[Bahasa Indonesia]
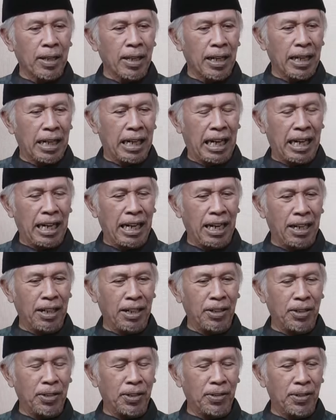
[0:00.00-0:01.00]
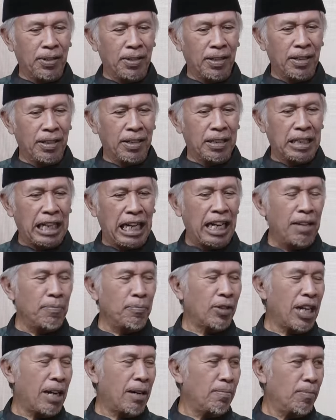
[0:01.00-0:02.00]
Kalau eh,
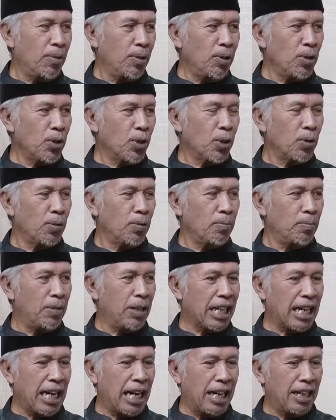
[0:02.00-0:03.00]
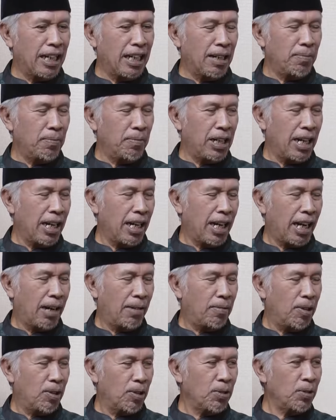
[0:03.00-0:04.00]
dalam Tambo sumber adat
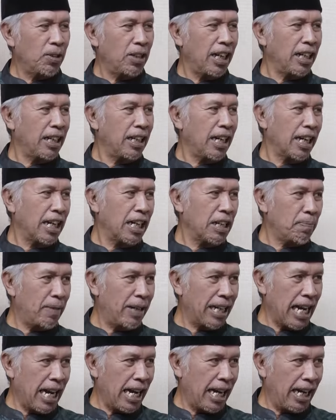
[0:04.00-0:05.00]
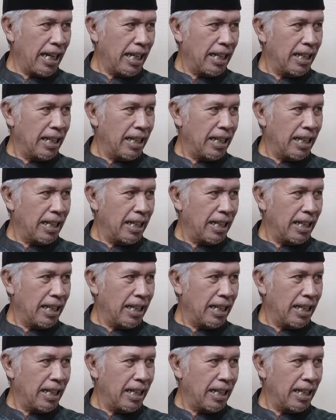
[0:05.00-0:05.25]
Minangkabau itu dari nagari Pariangan.